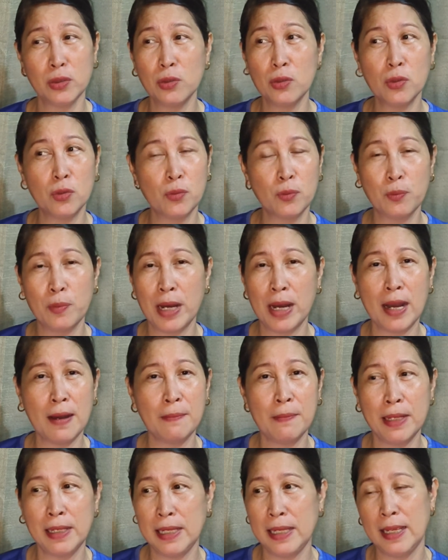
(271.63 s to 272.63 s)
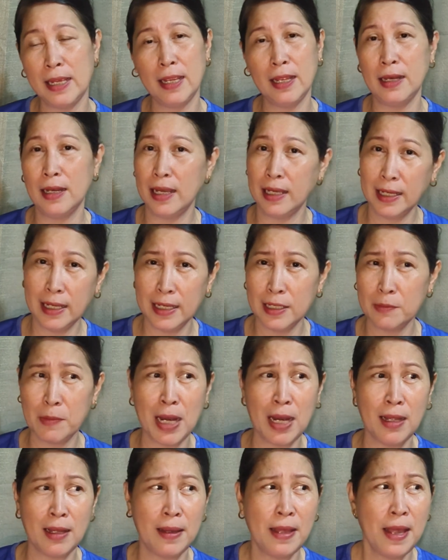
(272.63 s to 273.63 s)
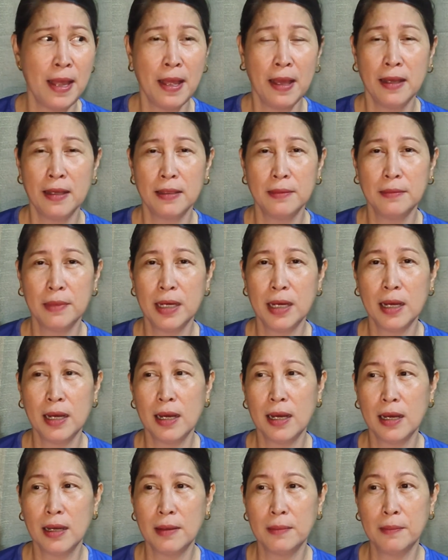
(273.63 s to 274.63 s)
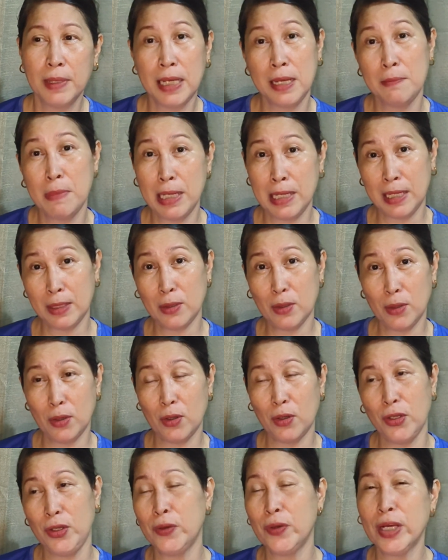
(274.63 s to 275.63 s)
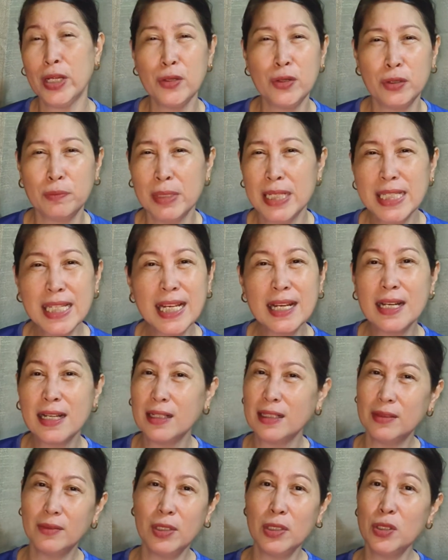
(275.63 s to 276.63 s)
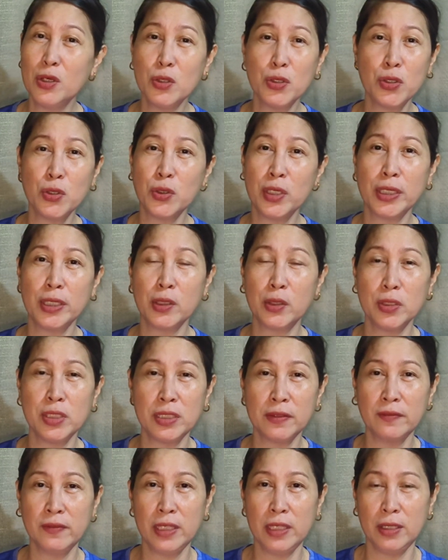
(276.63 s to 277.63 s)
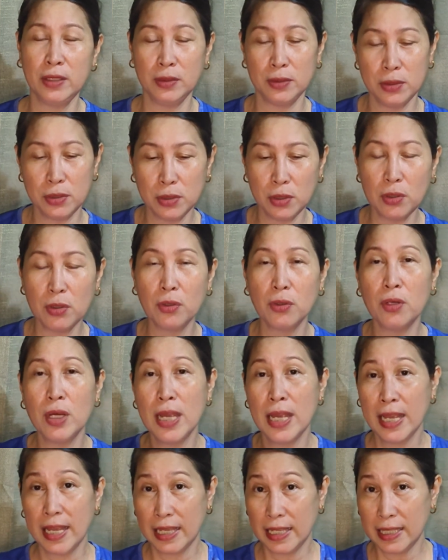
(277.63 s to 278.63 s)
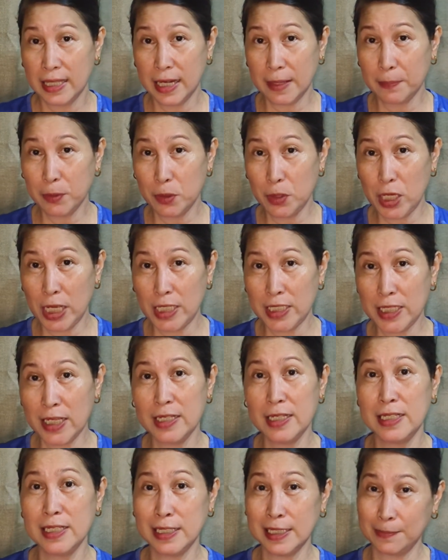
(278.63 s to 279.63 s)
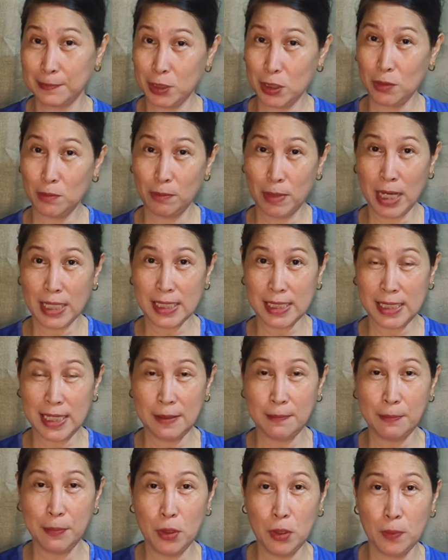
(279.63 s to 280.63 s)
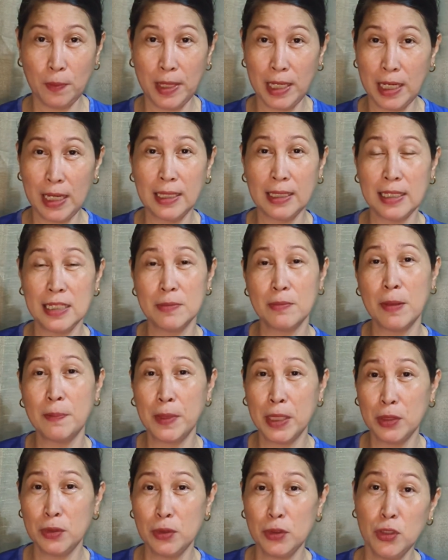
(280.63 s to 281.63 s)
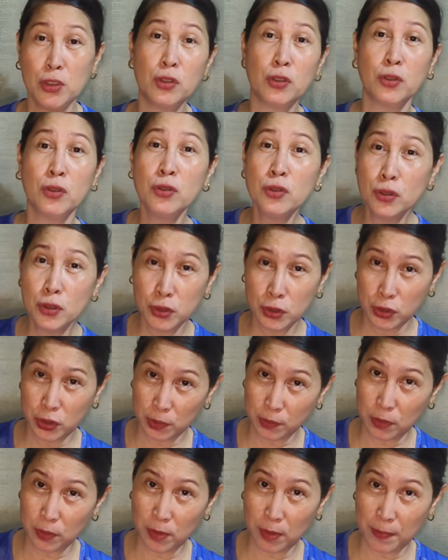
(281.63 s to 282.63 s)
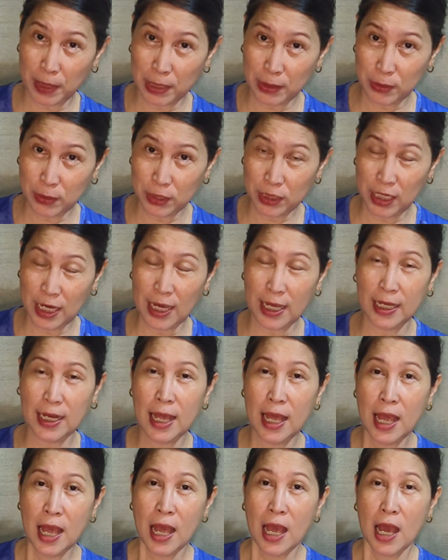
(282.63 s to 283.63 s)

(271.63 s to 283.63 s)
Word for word: Kung mga mali, like, mga mga mali-mali ko, yung ganun. Basta no sugar coat sa video. So, i-drop ko yan sa description box din po para at least mapanood nyo kung gusto nyo pong mapanood yan.